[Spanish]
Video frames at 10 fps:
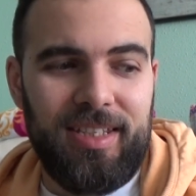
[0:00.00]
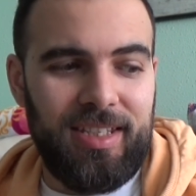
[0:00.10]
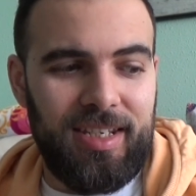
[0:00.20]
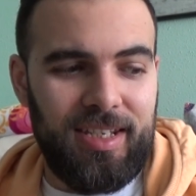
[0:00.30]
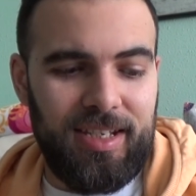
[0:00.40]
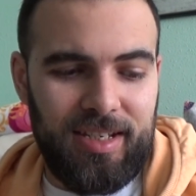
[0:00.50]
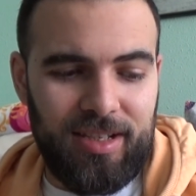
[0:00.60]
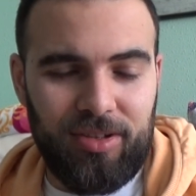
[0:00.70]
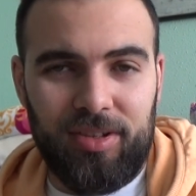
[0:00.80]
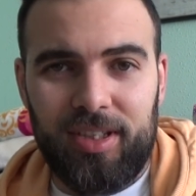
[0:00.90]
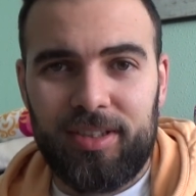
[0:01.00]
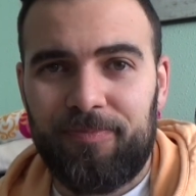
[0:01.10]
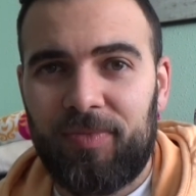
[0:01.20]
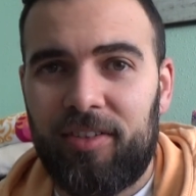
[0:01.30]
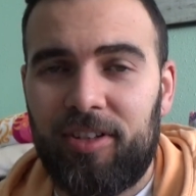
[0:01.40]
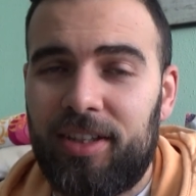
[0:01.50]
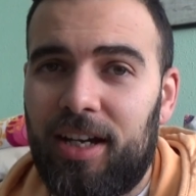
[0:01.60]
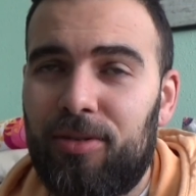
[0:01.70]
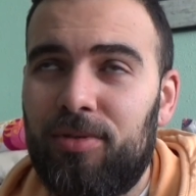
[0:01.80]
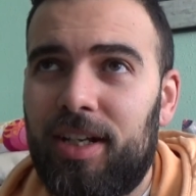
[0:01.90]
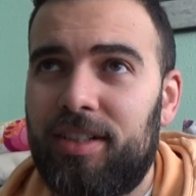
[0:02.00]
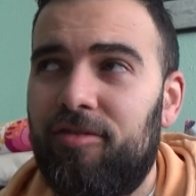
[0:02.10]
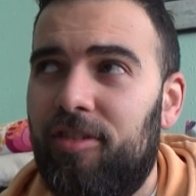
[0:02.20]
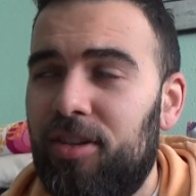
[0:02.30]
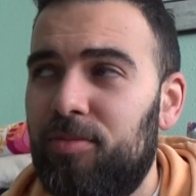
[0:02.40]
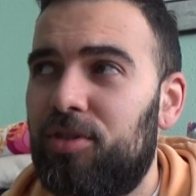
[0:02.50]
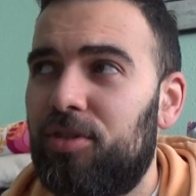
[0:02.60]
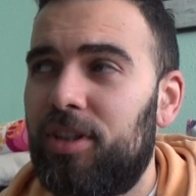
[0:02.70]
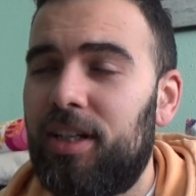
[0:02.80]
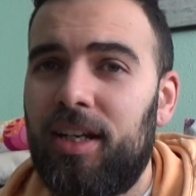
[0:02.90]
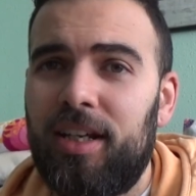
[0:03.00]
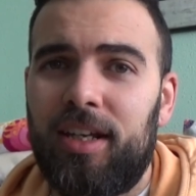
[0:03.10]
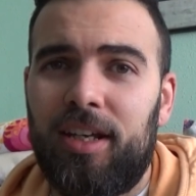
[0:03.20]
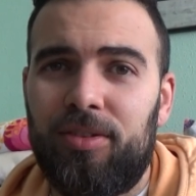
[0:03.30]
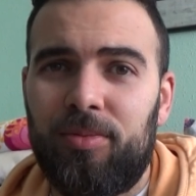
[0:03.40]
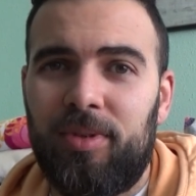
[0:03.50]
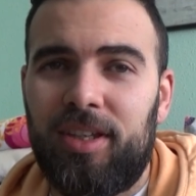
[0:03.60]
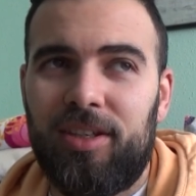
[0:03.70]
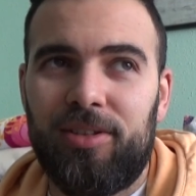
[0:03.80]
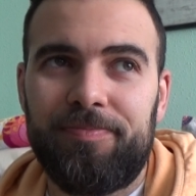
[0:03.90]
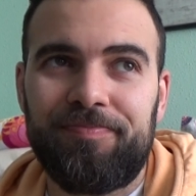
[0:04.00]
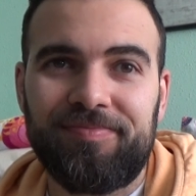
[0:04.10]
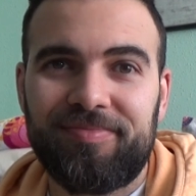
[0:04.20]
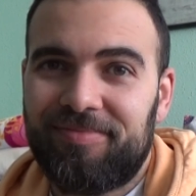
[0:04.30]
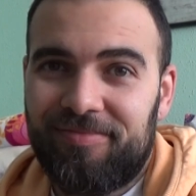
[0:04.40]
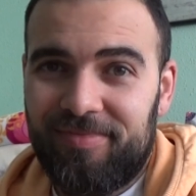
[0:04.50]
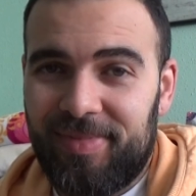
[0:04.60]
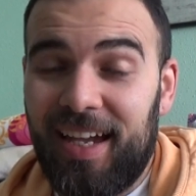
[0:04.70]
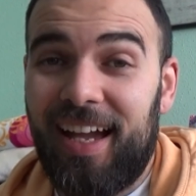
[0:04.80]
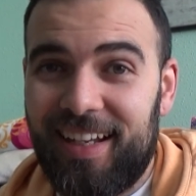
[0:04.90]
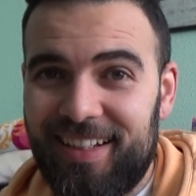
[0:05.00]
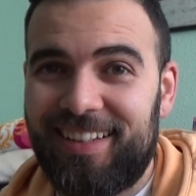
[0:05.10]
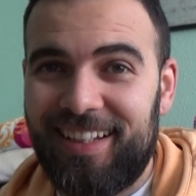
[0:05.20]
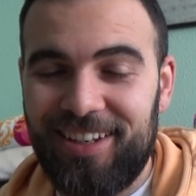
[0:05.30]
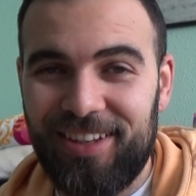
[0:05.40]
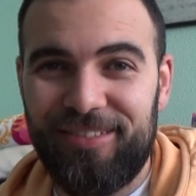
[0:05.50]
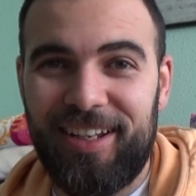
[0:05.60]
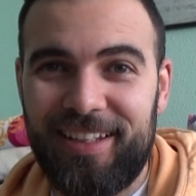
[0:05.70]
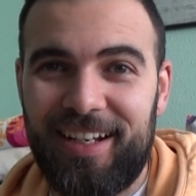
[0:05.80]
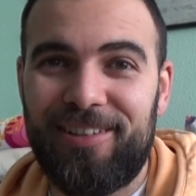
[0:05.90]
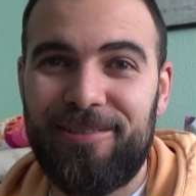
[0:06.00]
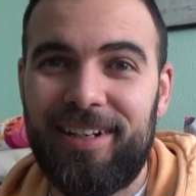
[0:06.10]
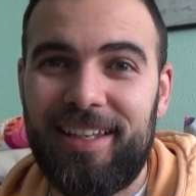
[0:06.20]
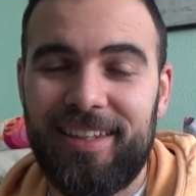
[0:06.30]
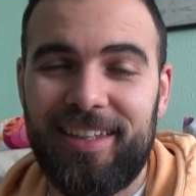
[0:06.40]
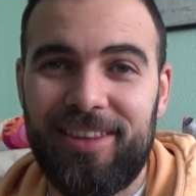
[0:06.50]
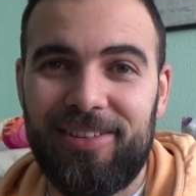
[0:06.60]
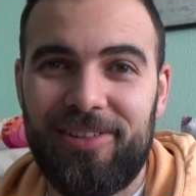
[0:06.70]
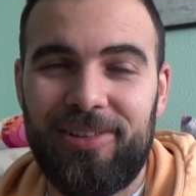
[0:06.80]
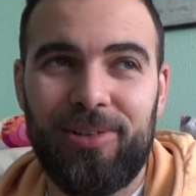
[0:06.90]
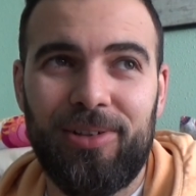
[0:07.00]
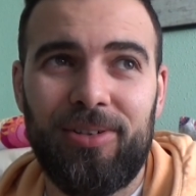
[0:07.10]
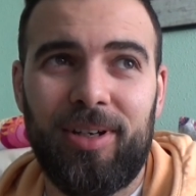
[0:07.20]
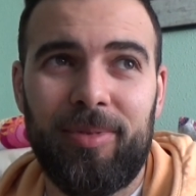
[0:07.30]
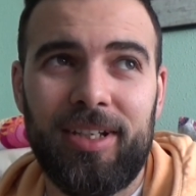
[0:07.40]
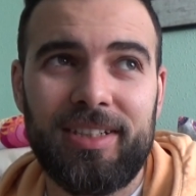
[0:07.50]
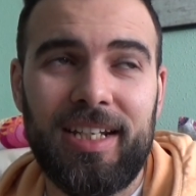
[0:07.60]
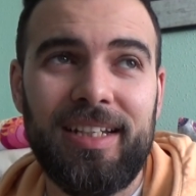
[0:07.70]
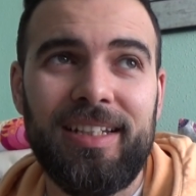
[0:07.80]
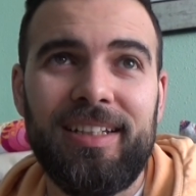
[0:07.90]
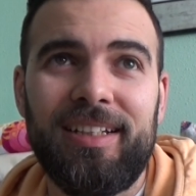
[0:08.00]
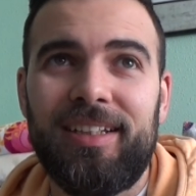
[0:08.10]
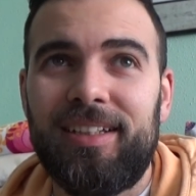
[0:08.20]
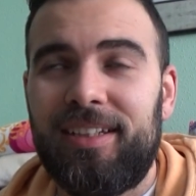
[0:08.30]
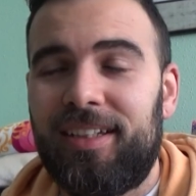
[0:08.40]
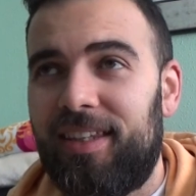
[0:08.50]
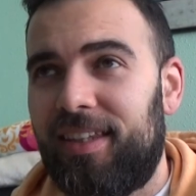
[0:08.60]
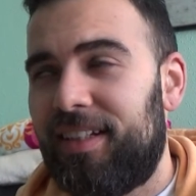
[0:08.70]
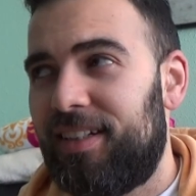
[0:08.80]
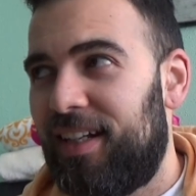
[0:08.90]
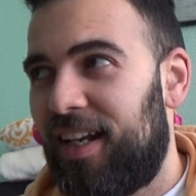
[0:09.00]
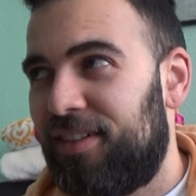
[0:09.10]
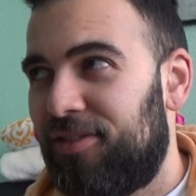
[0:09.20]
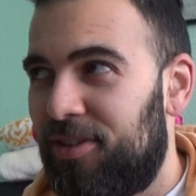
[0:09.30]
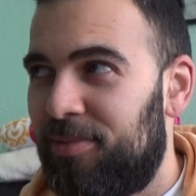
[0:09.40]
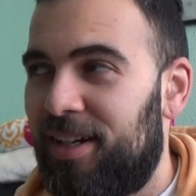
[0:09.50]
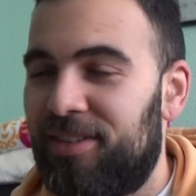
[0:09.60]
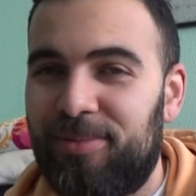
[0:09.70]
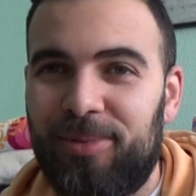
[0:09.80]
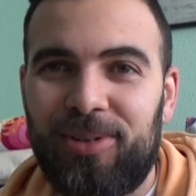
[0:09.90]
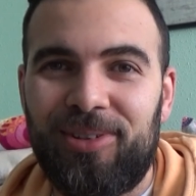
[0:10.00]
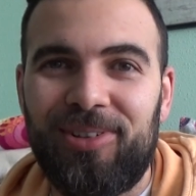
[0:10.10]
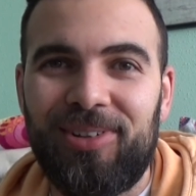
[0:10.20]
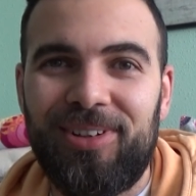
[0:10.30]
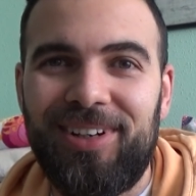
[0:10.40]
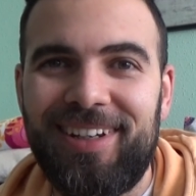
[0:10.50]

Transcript: Y entonces Fran de la Jungla se enfadó mucho con él, hizo un vídeo al estilo de Fran de la Jungla diciendo lo que piensa, quizás en las formas un poco